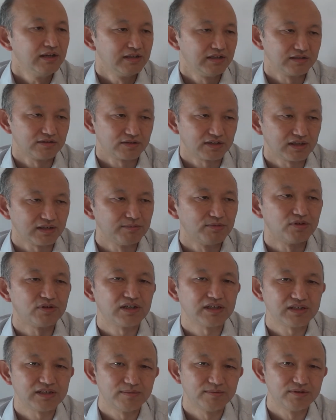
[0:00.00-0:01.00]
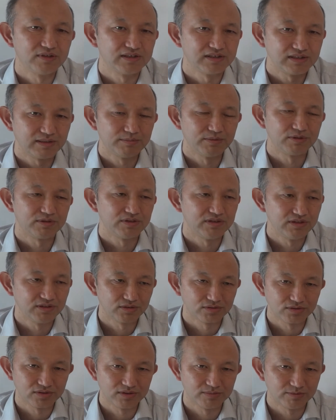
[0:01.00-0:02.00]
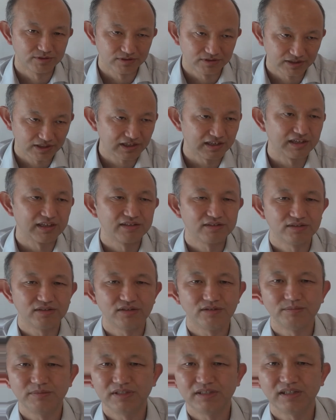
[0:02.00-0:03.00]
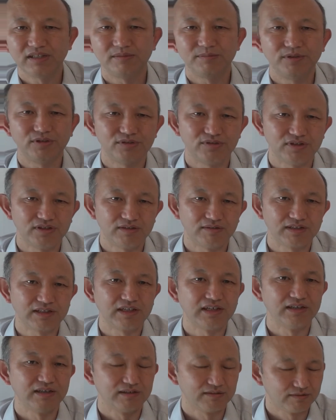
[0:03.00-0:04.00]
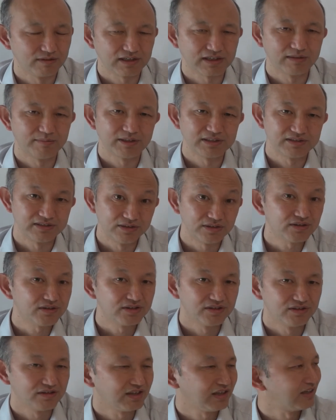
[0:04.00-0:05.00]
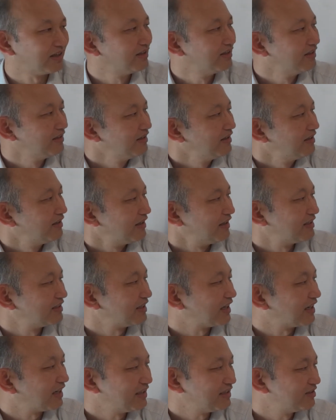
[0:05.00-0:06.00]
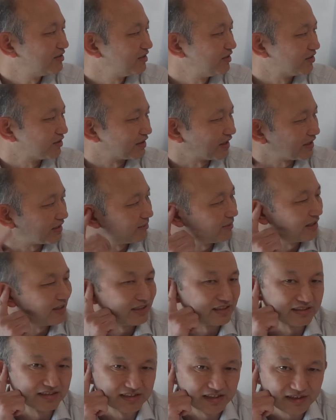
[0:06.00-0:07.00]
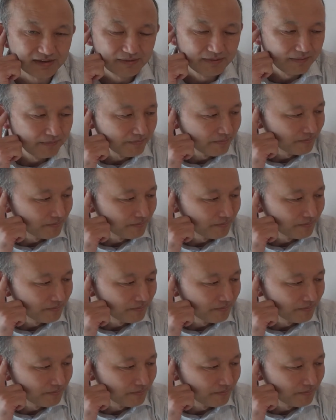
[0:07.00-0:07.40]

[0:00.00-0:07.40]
で、そこから儲かったものは全部国の取り分で、それをみんなに平等に分けますよっていうのが、社会主義の建前なんですね。